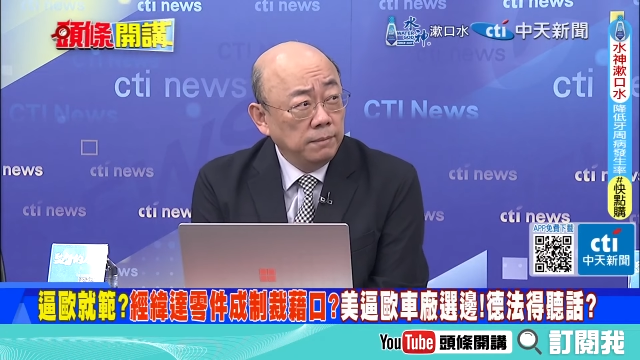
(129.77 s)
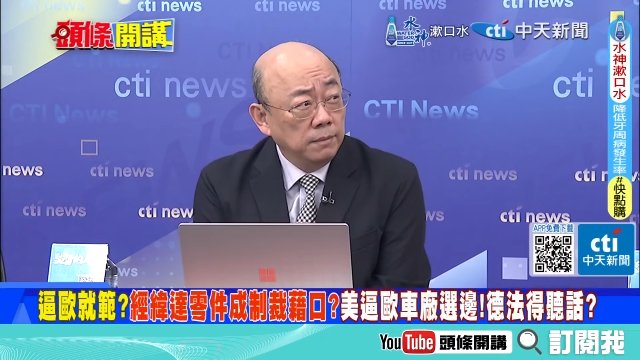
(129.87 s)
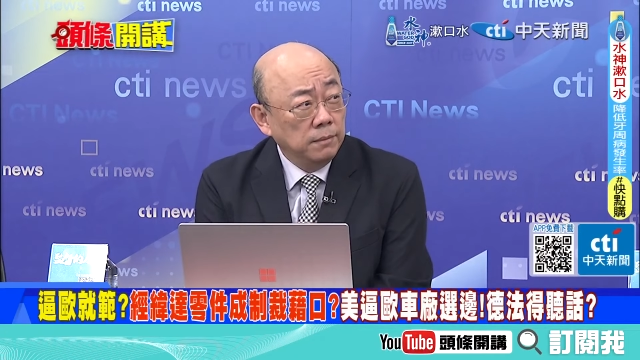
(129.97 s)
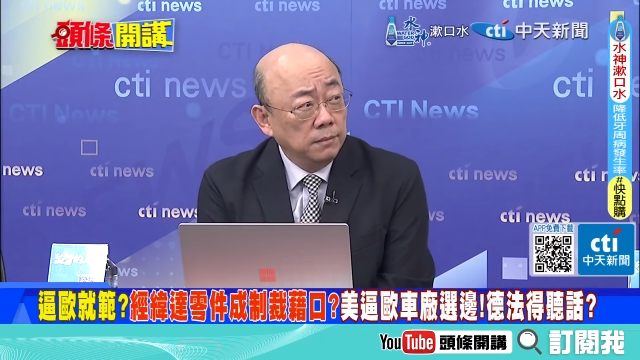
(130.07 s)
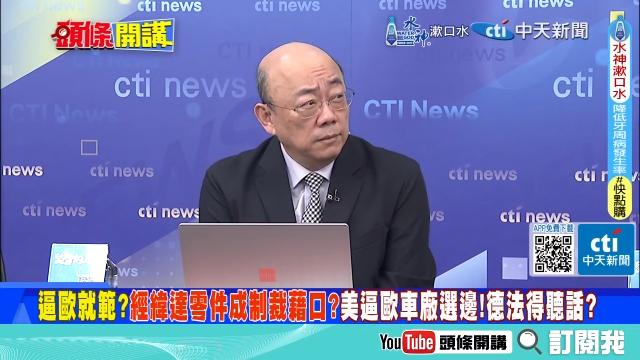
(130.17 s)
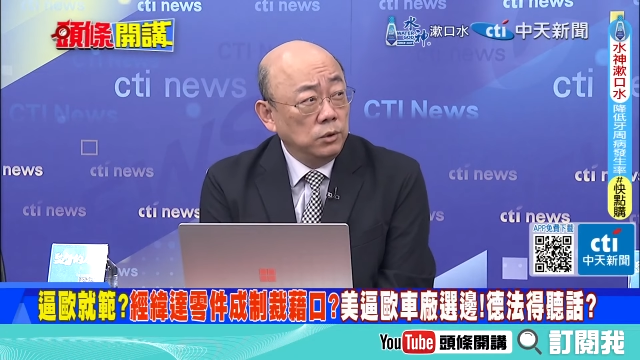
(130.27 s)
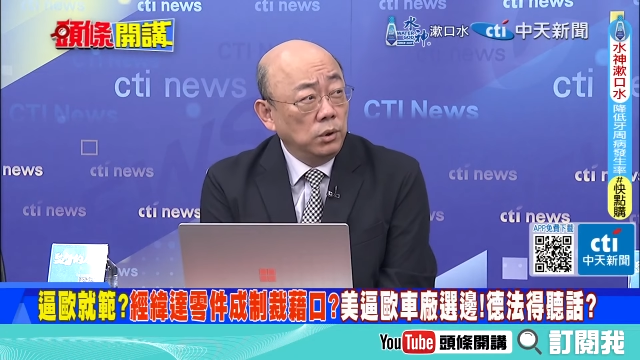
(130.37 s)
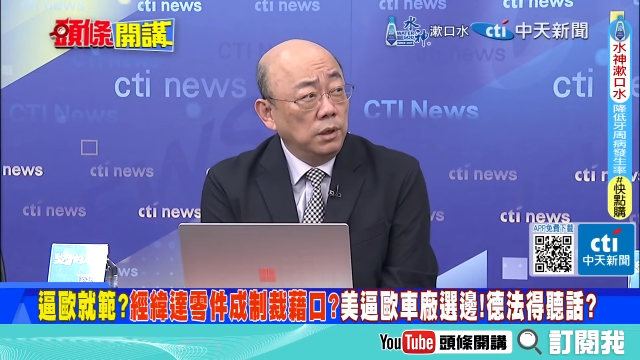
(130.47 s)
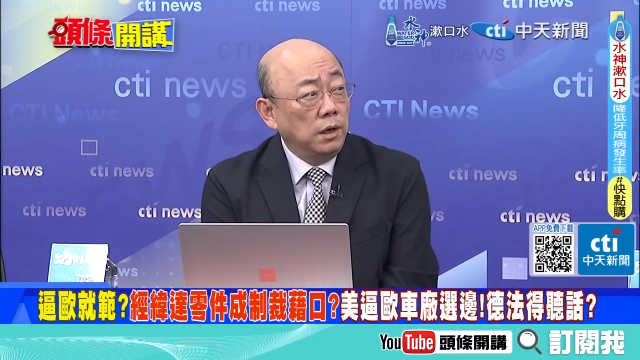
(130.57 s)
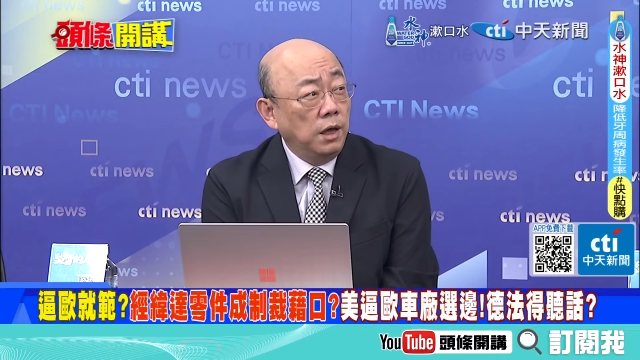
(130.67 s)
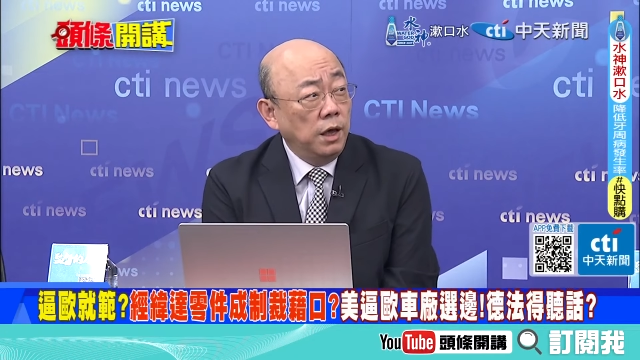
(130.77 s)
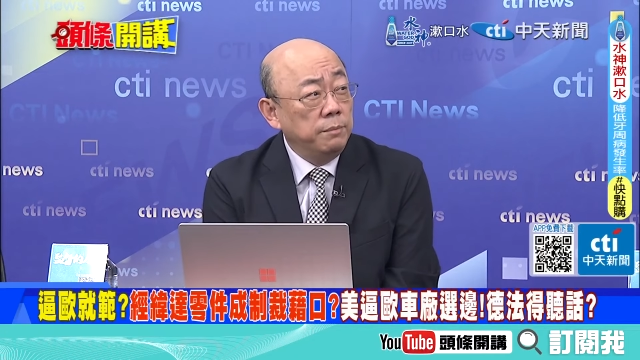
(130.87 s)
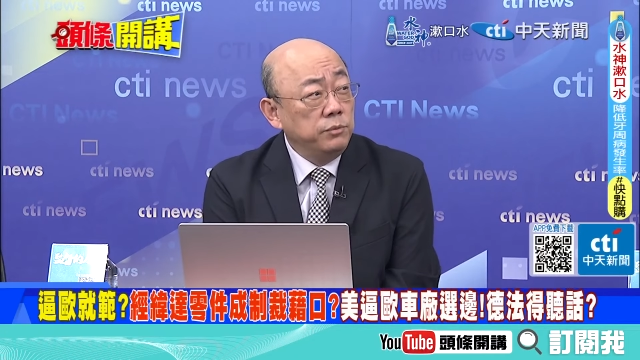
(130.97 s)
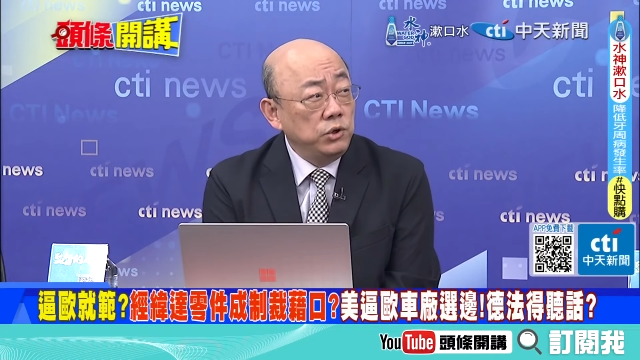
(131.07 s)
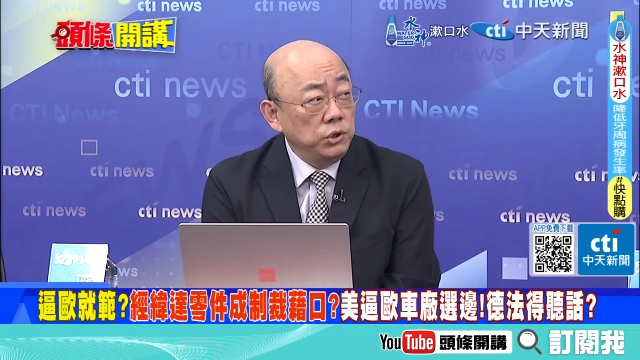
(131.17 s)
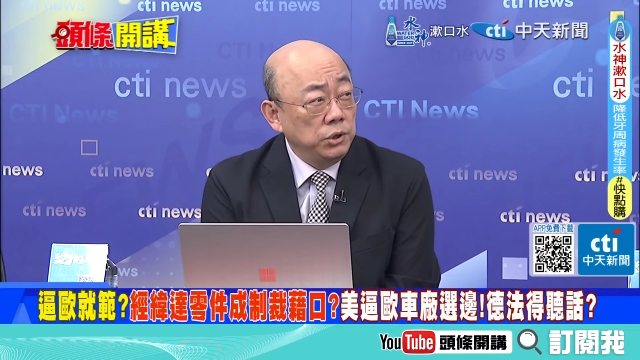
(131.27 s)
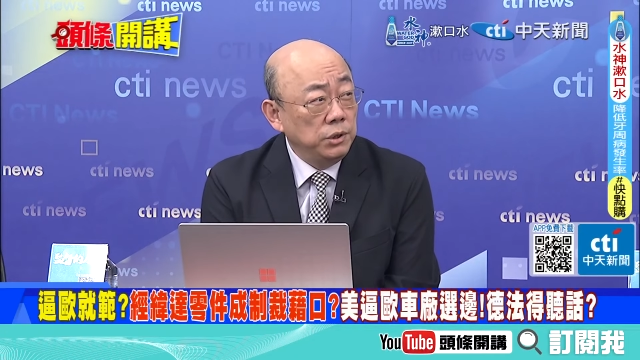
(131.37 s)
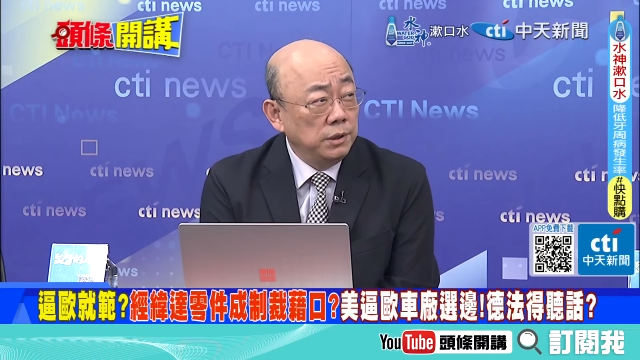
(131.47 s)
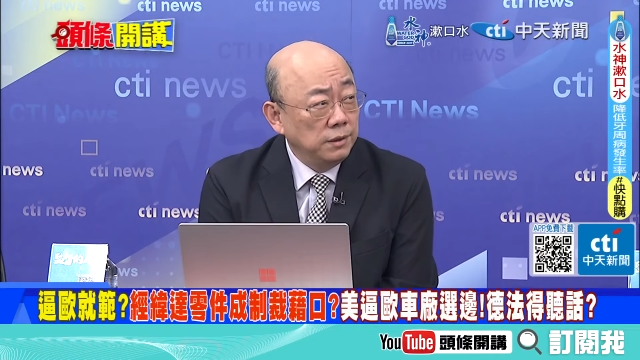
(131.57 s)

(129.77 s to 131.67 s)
嗯，说那个 MG。